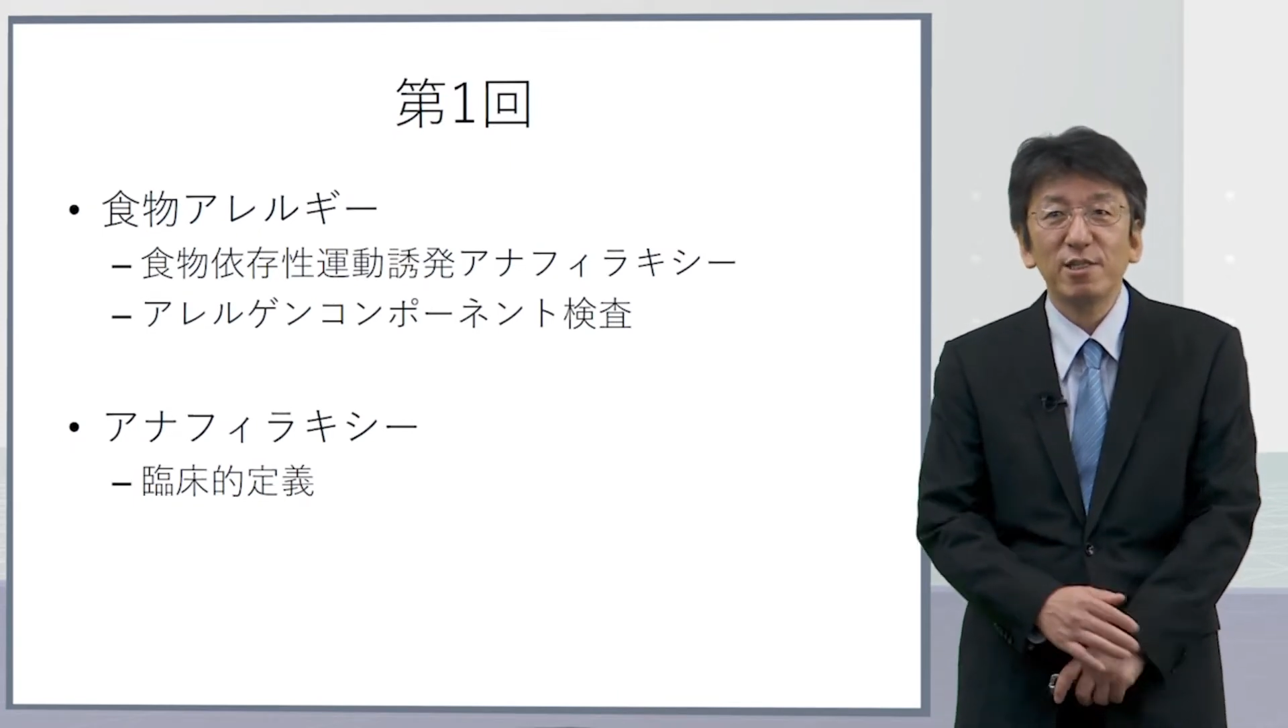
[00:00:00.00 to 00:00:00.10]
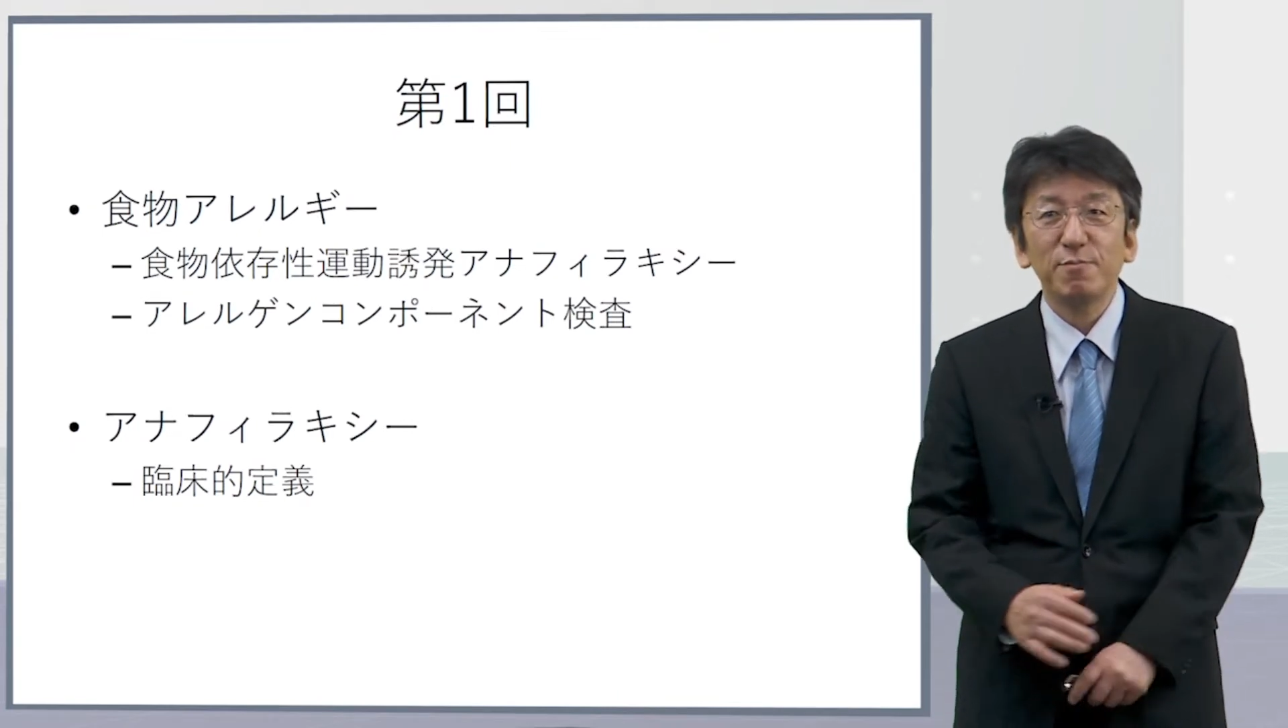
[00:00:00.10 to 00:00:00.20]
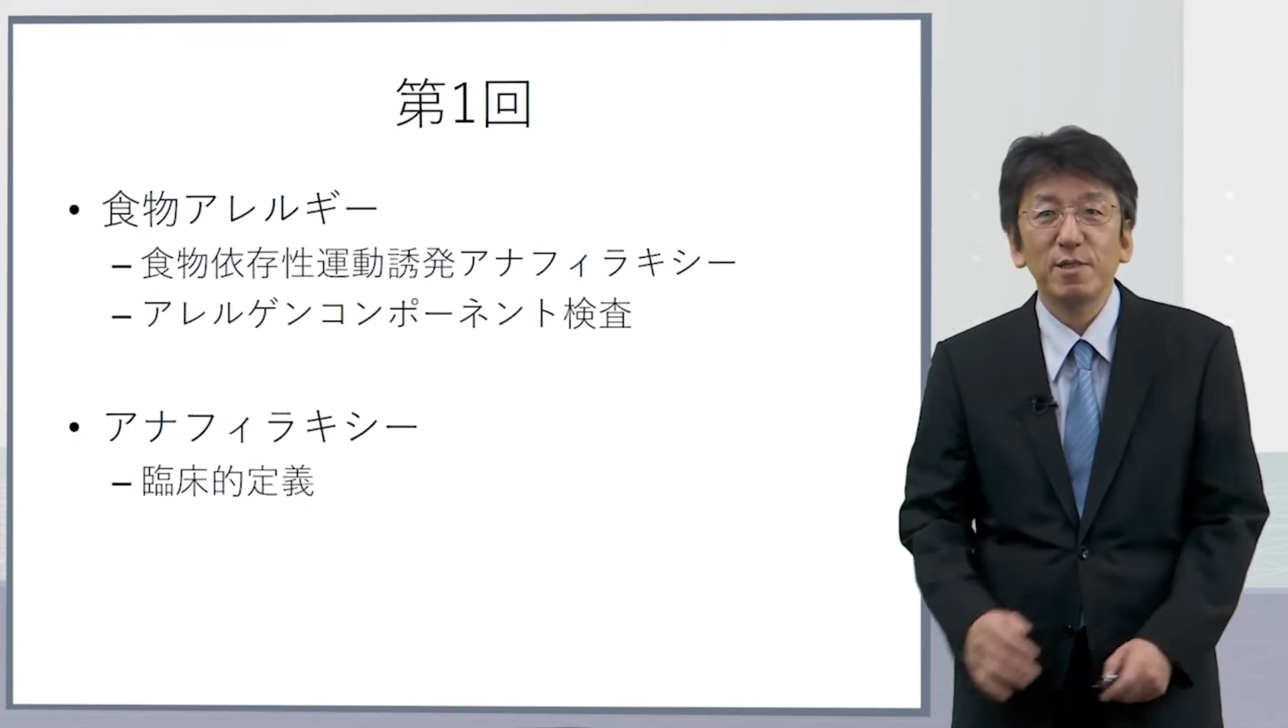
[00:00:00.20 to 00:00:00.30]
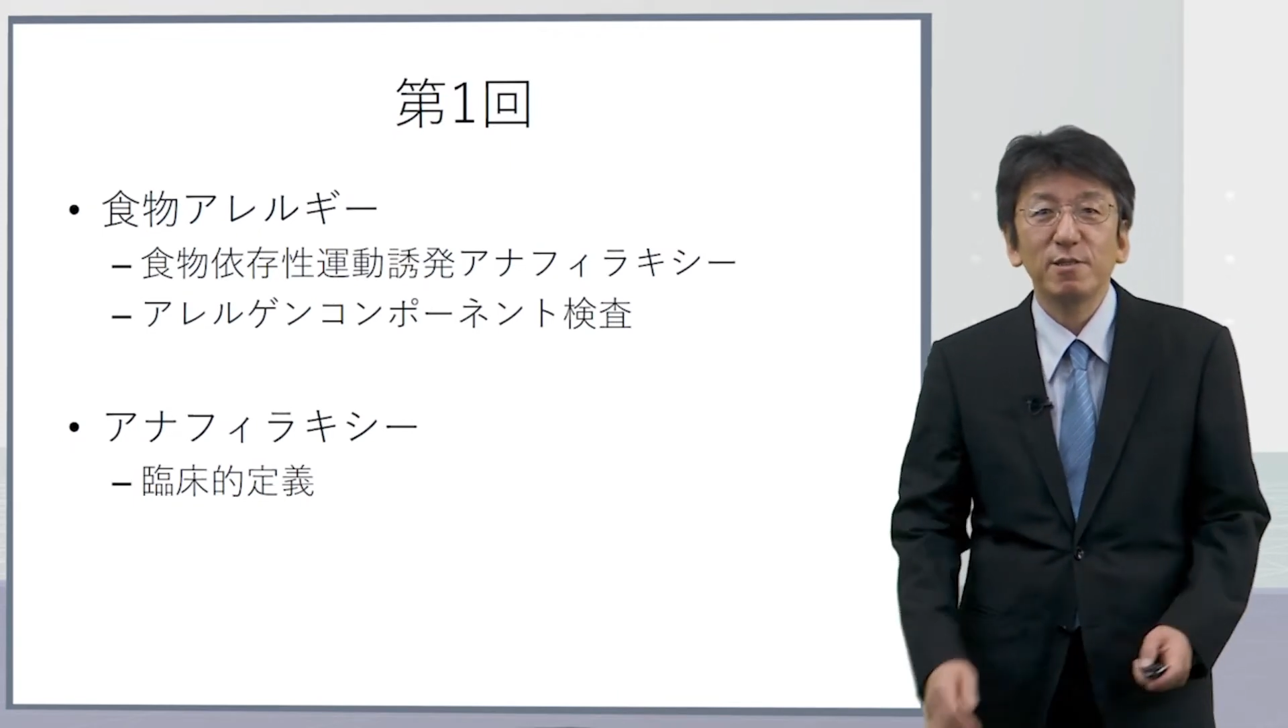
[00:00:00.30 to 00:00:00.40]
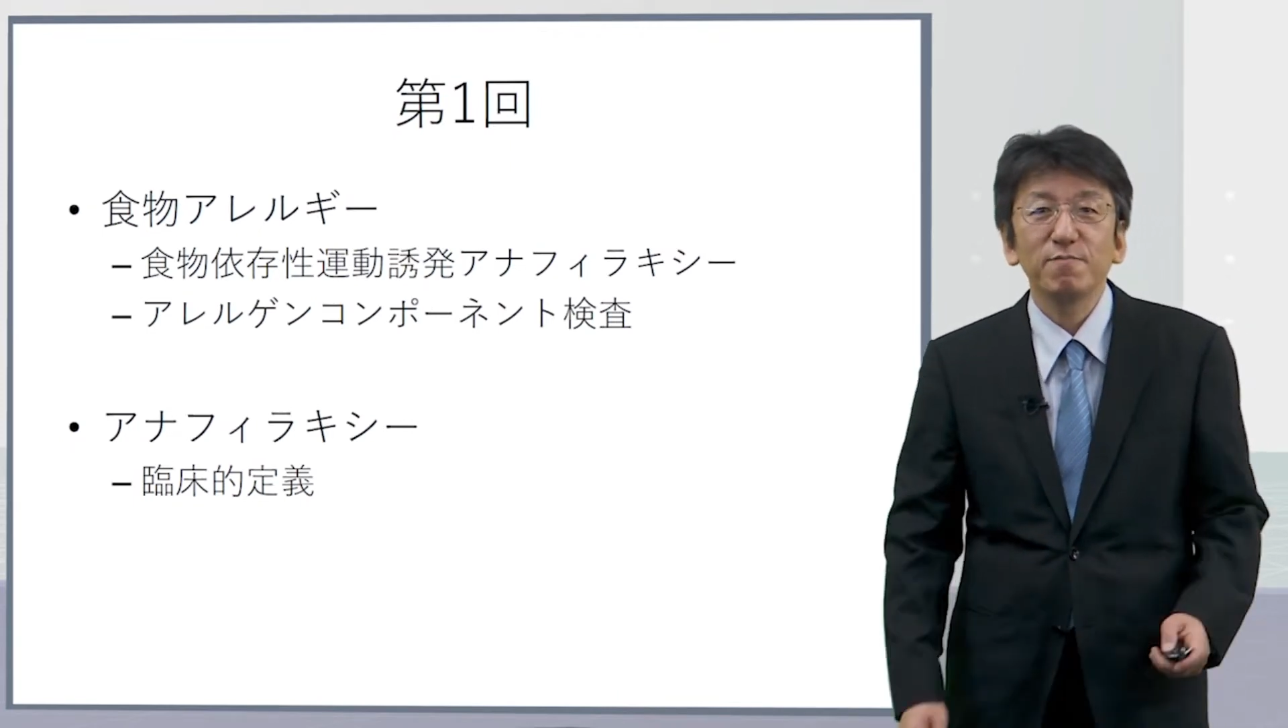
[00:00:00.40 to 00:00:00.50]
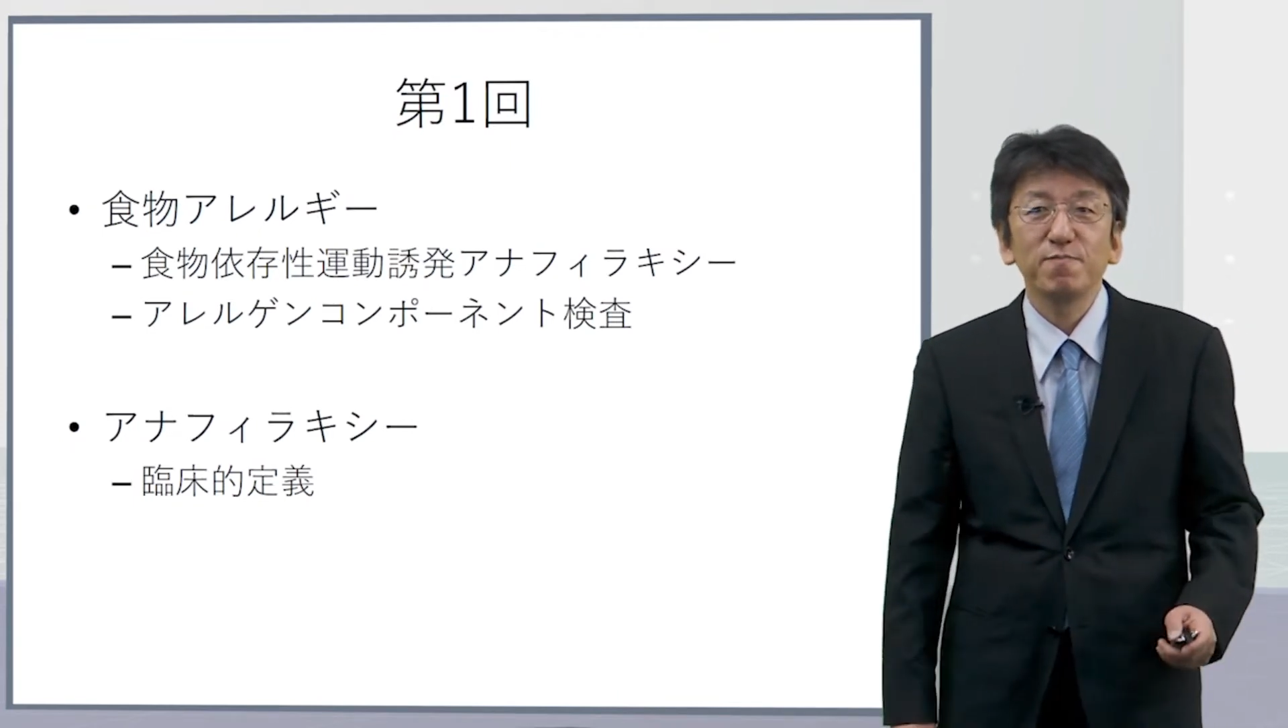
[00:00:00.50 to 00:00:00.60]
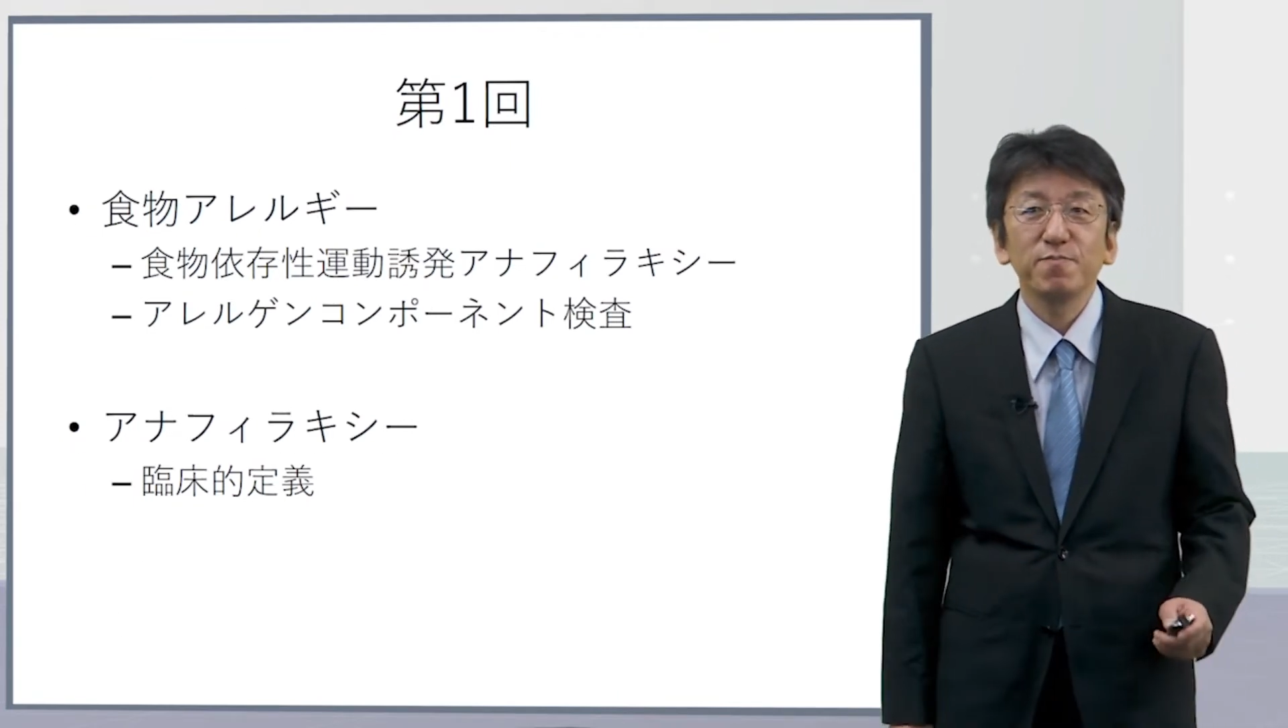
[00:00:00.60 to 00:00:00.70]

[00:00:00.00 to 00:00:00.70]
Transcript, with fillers: いします